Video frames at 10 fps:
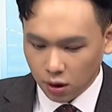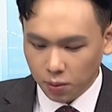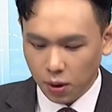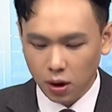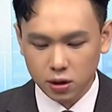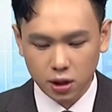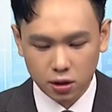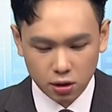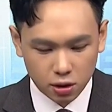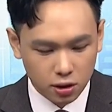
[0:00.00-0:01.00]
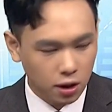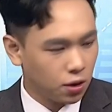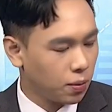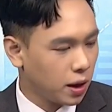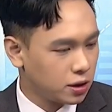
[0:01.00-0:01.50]
包含像是二三
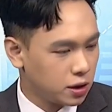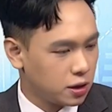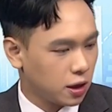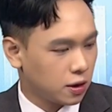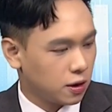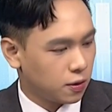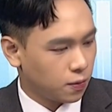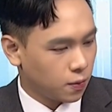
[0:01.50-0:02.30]
六八金象店，